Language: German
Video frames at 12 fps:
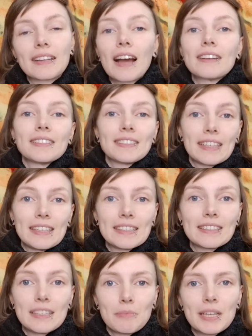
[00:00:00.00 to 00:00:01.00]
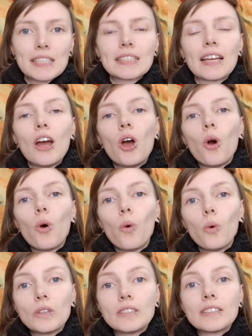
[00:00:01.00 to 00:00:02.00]
gerade das Trainingsthema ist,
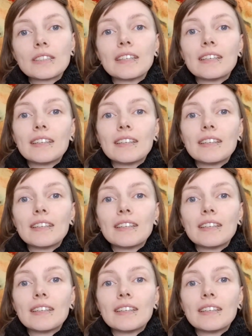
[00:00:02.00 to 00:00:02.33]
und